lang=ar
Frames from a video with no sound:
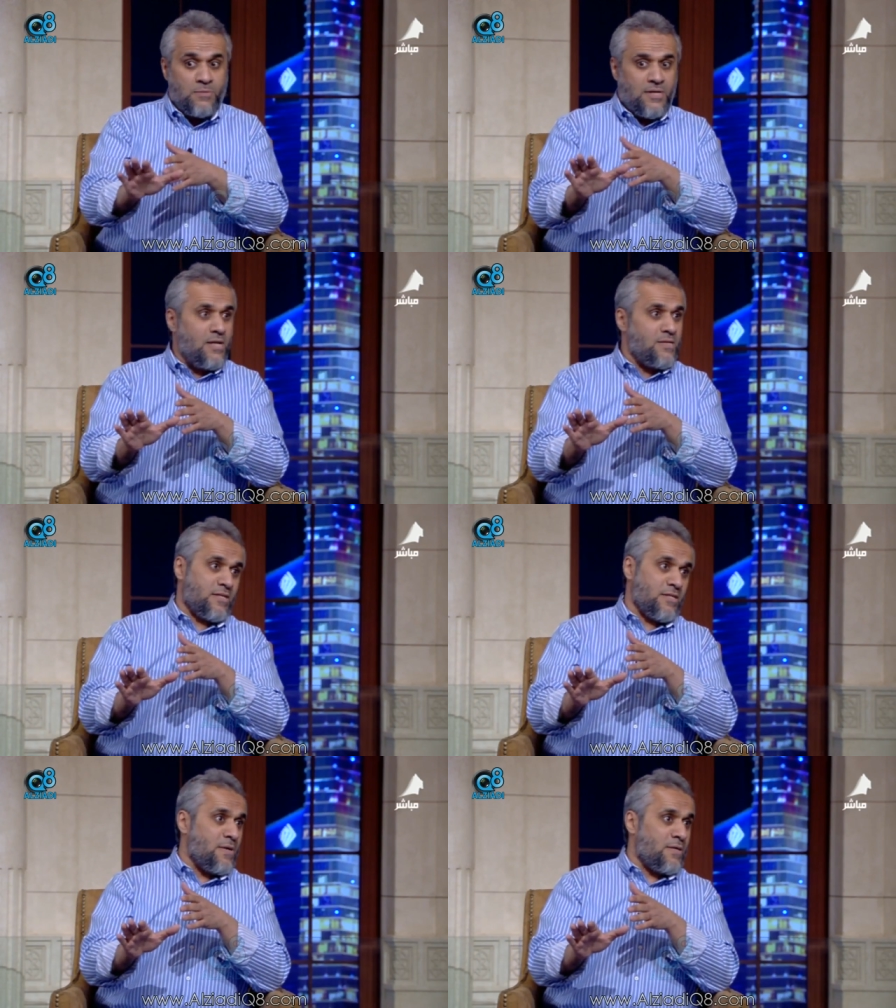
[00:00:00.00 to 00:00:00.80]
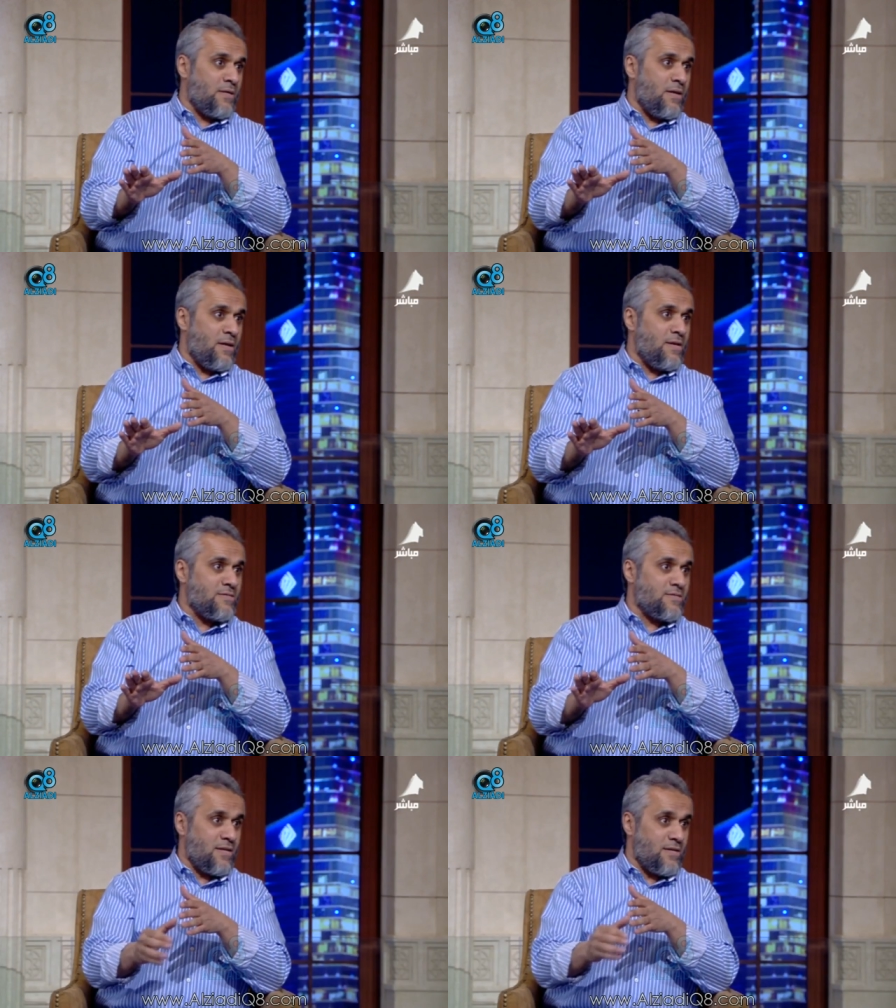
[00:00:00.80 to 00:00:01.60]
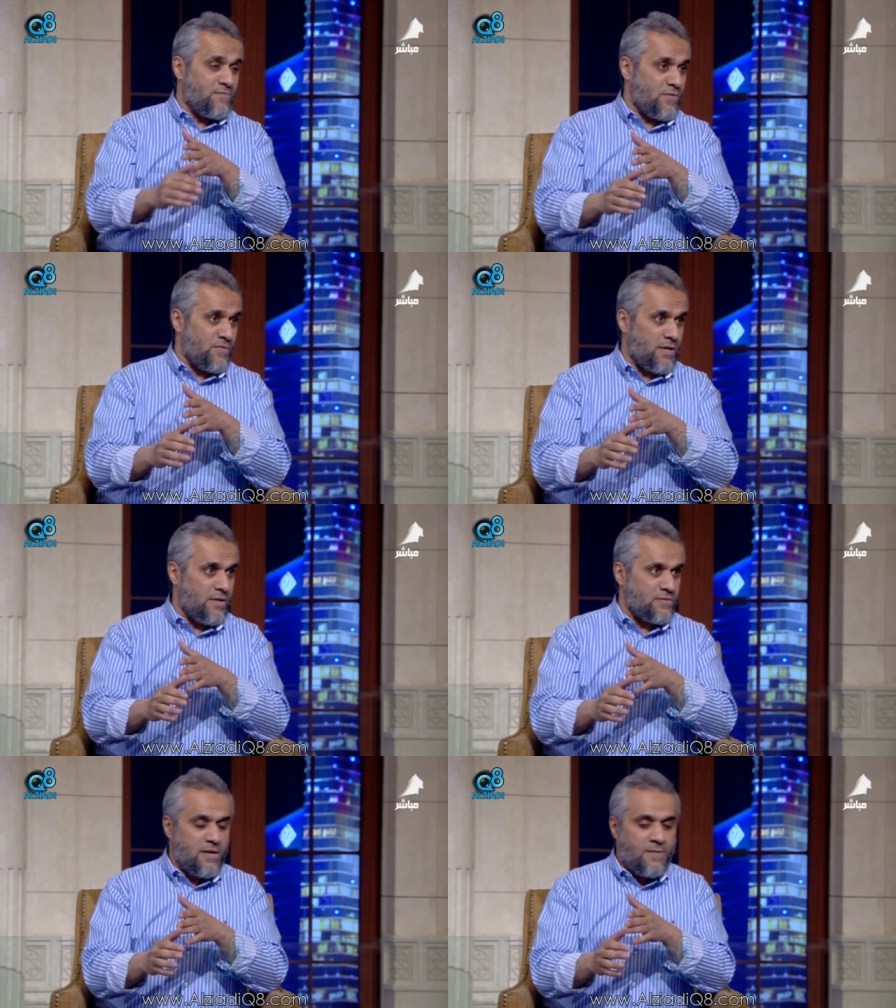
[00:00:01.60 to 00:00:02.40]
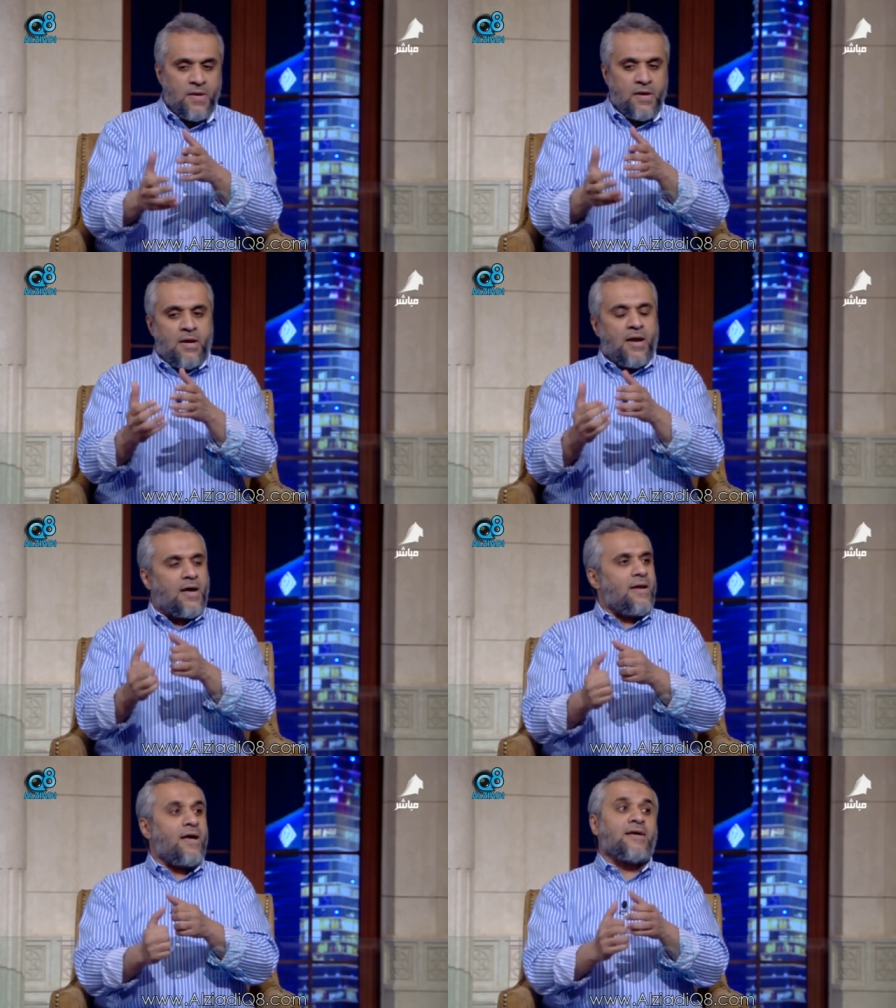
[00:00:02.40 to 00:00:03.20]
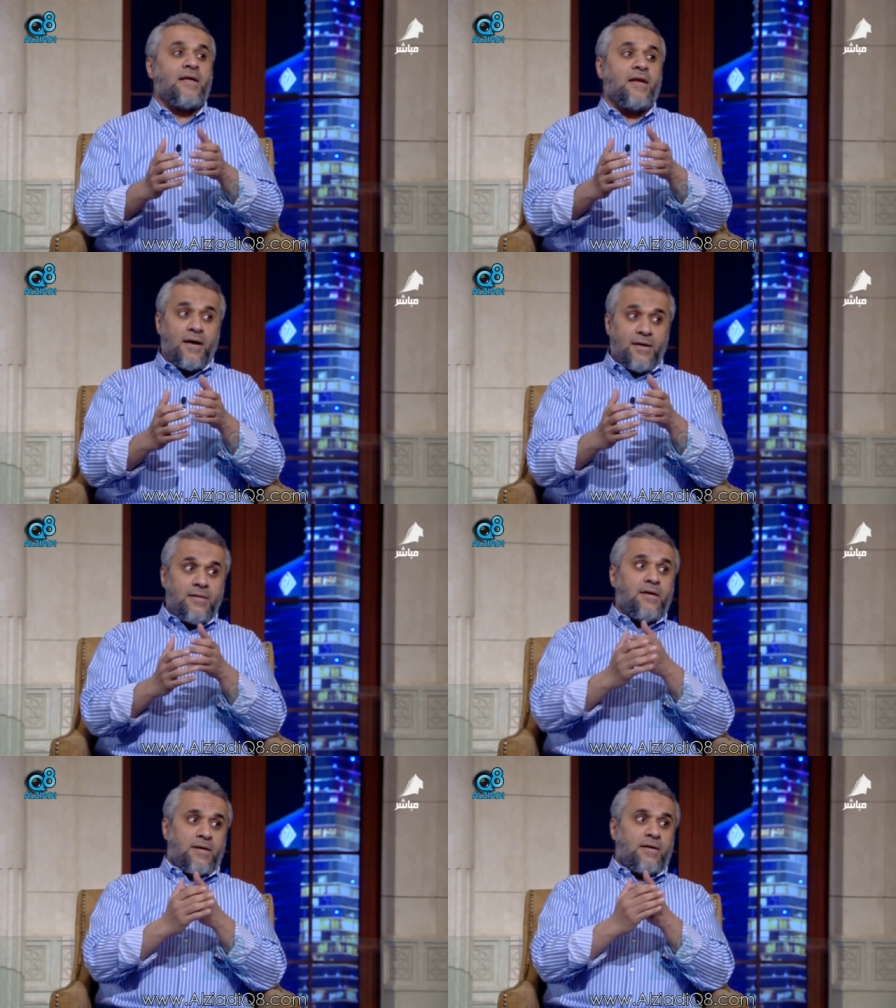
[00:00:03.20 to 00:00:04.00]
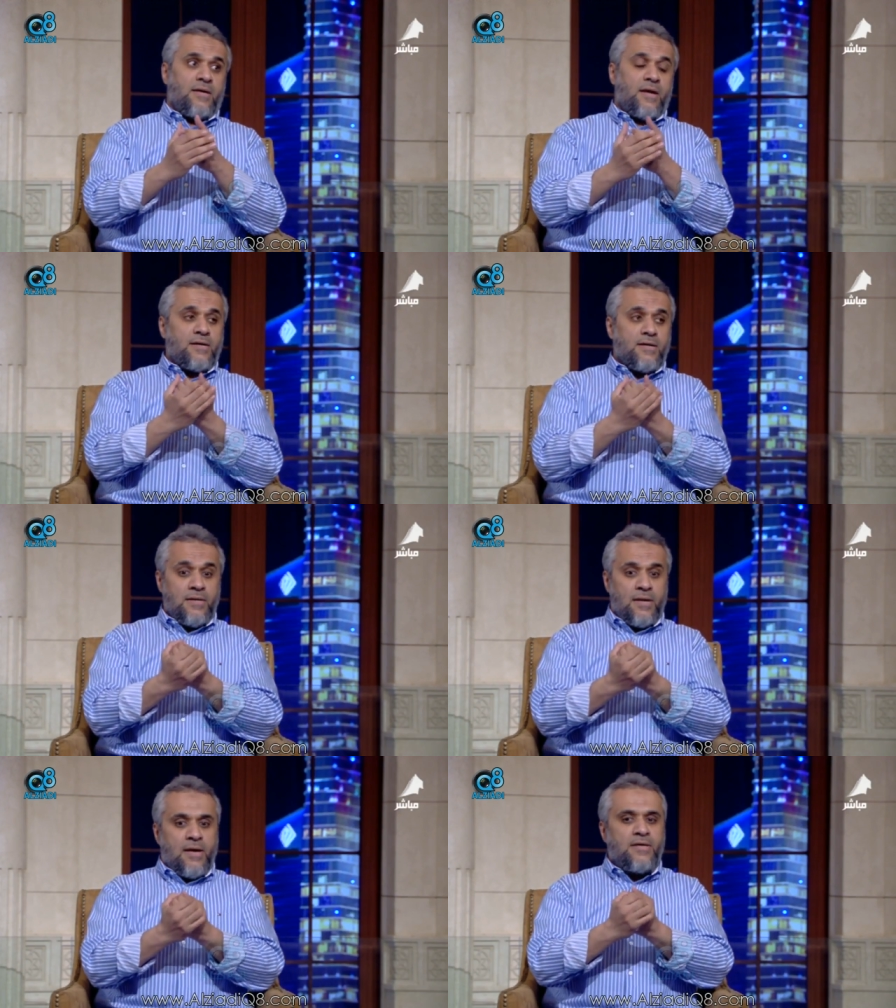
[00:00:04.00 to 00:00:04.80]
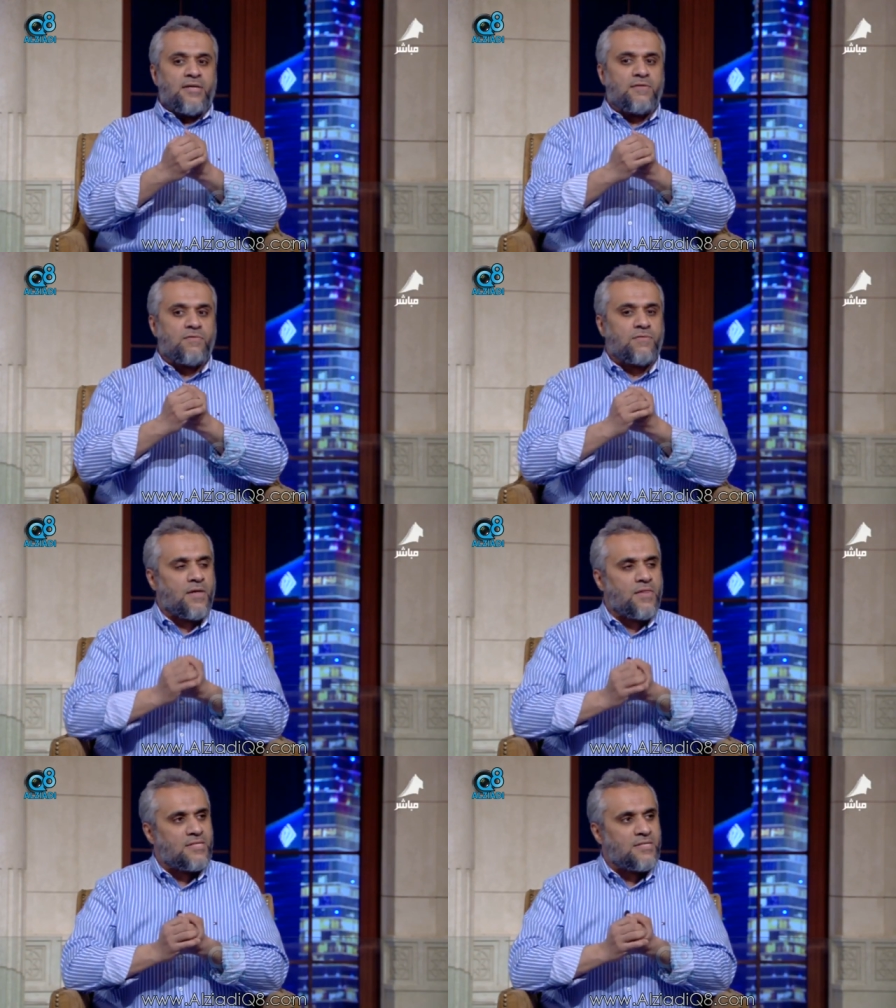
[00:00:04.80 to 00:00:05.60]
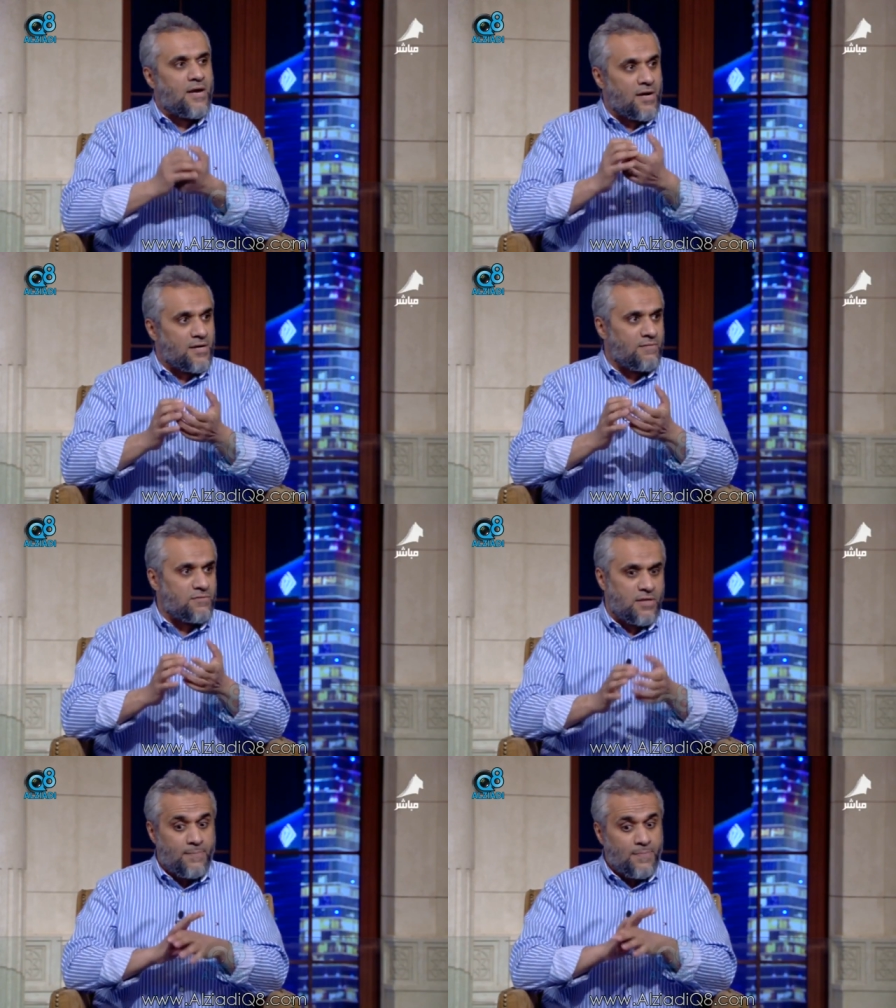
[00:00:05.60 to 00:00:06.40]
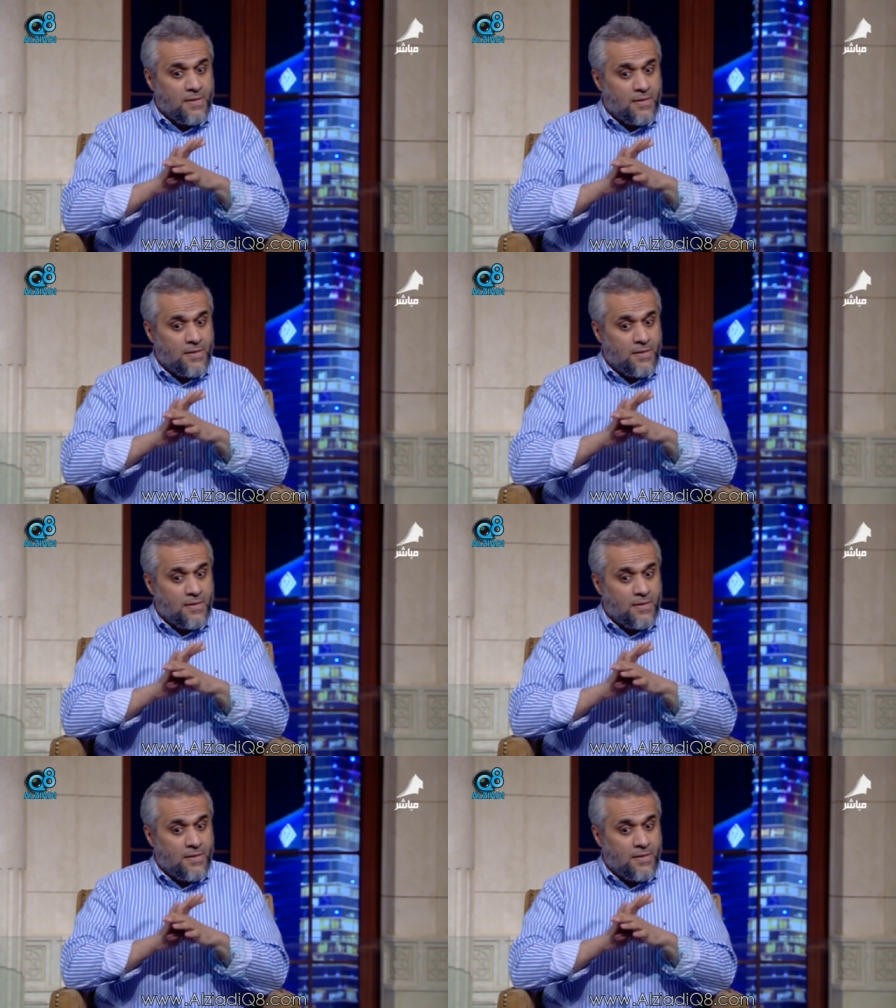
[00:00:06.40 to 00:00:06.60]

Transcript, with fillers: مستحيل يستخدمها الانسان يدافع فيها عن نفسه يقيس لكن لكن اي لكن يحتفظ في هذه الاشياء حق نفسه نعم.